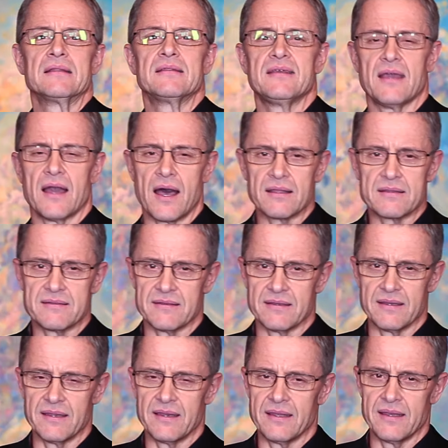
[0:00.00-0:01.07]
театр
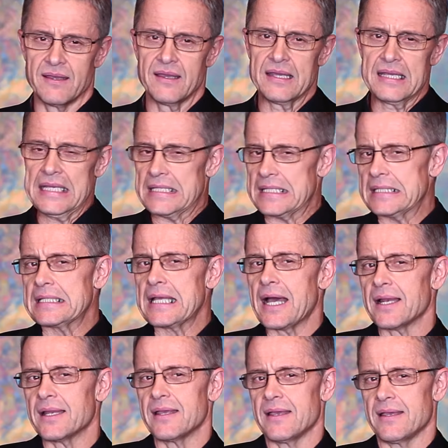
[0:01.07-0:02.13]
э, и так
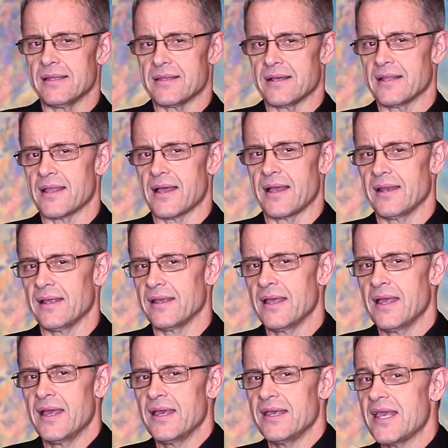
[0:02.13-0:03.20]
далее, и так далее.
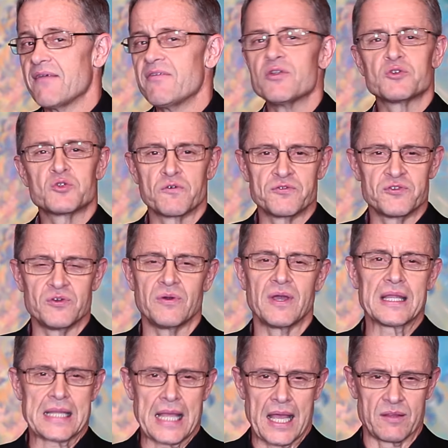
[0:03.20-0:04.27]
Я верю, что все
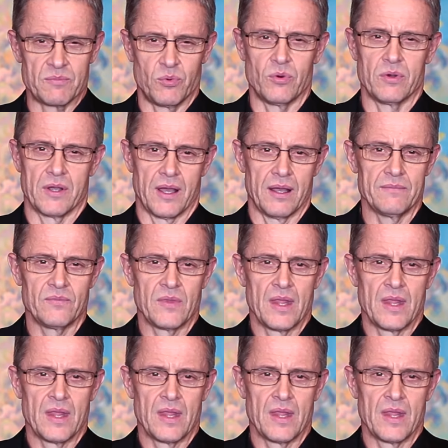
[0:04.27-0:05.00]
это от Бога.